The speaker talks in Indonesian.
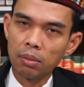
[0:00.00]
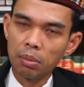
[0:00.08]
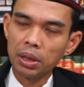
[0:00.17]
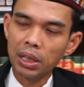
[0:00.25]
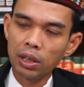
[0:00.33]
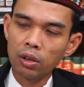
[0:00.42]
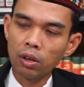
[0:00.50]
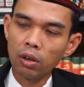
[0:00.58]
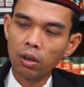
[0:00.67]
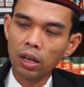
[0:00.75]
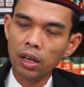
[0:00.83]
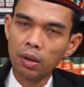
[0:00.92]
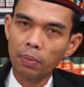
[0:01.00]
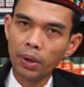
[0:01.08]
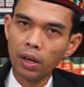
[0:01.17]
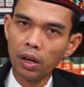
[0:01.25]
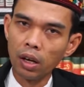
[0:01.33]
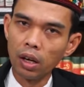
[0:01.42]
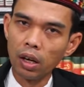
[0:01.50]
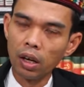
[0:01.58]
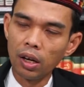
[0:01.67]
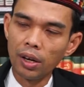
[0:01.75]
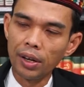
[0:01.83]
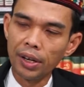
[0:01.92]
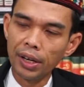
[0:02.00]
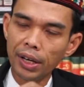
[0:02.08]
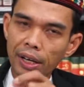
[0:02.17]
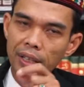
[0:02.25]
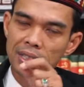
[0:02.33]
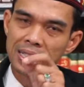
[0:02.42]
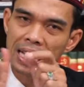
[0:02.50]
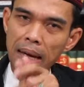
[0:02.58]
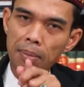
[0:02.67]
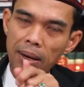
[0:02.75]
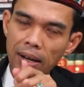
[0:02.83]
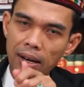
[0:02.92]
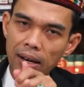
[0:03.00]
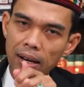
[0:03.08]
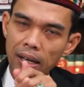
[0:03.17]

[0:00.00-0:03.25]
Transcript: Minta tolonglah kepada Allah dengan sabar